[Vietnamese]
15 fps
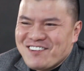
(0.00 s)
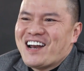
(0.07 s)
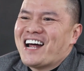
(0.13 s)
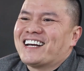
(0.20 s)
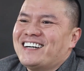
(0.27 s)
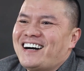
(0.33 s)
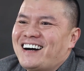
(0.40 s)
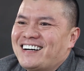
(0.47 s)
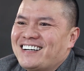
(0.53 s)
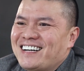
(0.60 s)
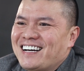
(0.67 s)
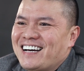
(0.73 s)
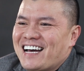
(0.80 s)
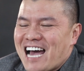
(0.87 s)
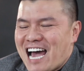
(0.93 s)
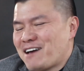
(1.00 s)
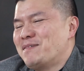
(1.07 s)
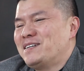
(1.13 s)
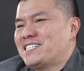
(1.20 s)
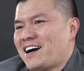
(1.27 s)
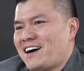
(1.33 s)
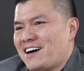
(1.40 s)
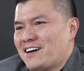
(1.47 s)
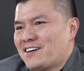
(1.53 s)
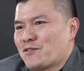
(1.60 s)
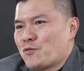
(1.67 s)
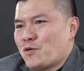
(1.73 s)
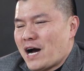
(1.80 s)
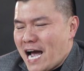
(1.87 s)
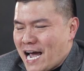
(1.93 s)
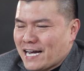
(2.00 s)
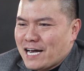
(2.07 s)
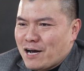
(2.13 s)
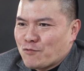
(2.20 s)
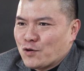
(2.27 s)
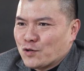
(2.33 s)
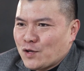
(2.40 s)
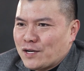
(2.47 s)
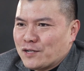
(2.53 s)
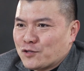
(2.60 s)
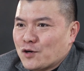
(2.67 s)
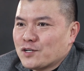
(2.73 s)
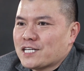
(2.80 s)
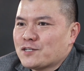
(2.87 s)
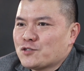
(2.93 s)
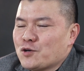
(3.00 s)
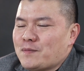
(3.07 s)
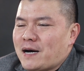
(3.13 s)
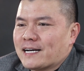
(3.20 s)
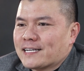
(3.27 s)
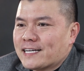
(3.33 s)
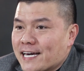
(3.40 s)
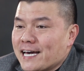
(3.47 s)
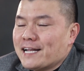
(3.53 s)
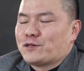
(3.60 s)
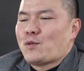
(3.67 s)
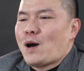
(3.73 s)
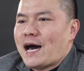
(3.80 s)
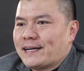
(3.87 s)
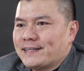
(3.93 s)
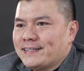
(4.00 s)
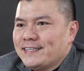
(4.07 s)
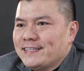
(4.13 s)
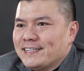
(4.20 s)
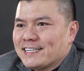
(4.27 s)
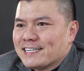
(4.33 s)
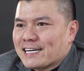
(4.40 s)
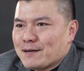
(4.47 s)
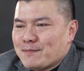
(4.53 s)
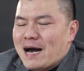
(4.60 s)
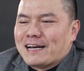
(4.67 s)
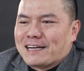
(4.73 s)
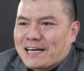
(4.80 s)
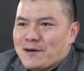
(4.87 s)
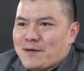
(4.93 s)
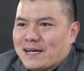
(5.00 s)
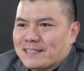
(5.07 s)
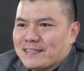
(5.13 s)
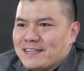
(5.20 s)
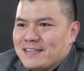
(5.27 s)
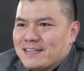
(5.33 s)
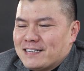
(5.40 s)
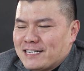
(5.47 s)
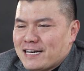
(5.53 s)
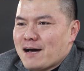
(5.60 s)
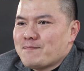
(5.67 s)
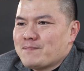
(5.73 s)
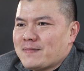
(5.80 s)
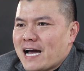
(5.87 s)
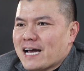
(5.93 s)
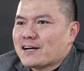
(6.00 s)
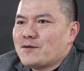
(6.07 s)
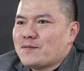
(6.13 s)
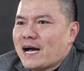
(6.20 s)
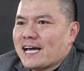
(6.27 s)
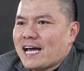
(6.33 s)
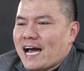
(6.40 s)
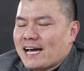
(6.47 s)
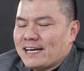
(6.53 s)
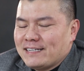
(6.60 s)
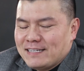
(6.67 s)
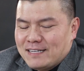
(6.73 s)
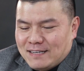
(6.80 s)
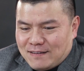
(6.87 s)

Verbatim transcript: nhiều năng lượng 20 giờ của hai ngày học cuối tuần tôi sẽ giúp bạn kiện toàn cái bản kế hoạch năm 2022